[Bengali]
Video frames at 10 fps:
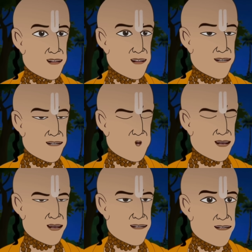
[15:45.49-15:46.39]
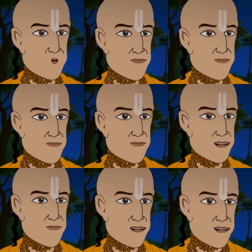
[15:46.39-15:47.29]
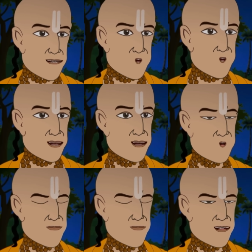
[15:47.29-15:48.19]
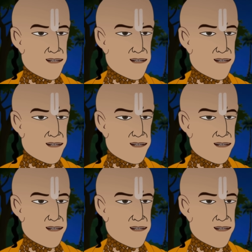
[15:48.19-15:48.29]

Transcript: नहीं যায়গা কোথাও যাবে না ও